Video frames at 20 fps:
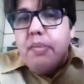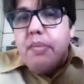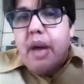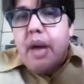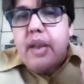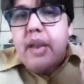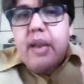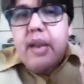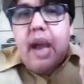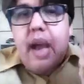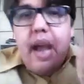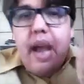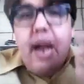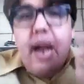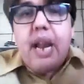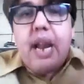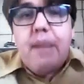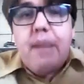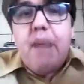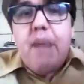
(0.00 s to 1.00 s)
Maria
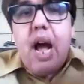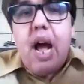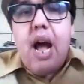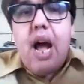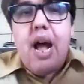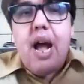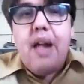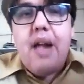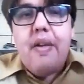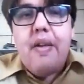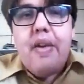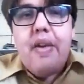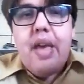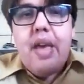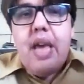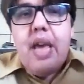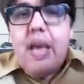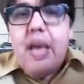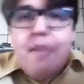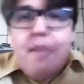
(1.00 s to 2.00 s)
reclamar.
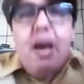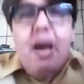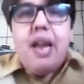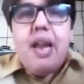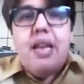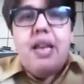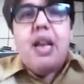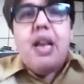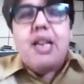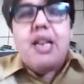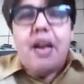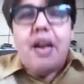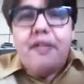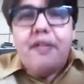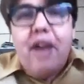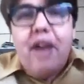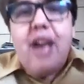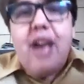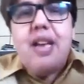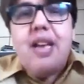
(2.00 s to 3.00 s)
E Maria já
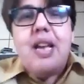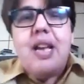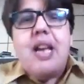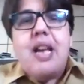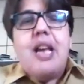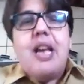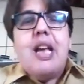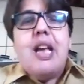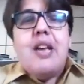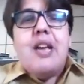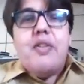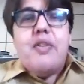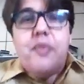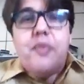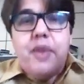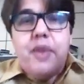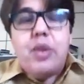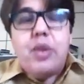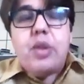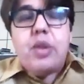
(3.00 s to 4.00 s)
vai
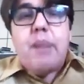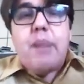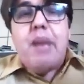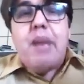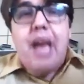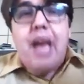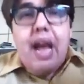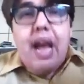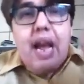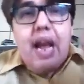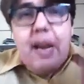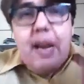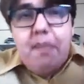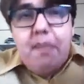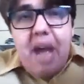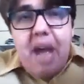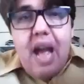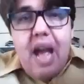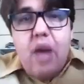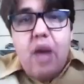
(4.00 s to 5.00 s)
viram também
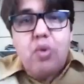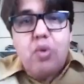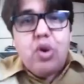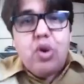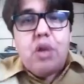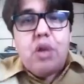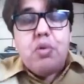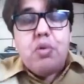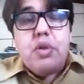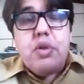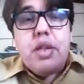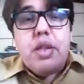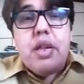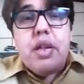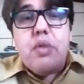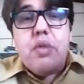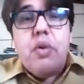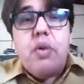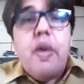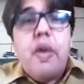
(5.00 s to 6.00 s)
reclamar com Jesus,
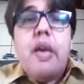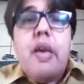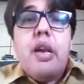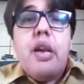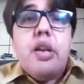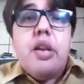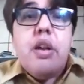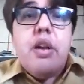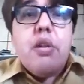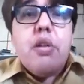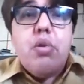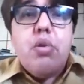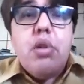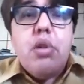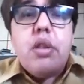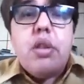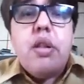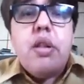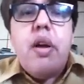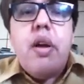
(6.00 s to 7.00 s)
dizendo:
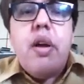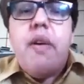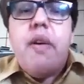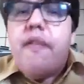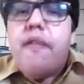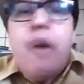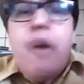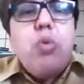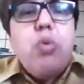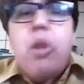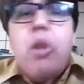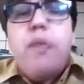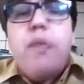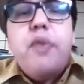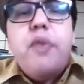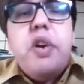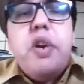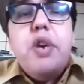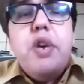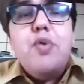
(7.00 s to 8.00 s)
Jesus, faltou
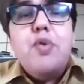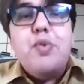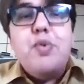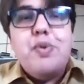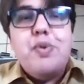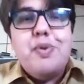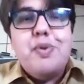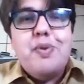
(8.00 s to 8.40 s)
vinho.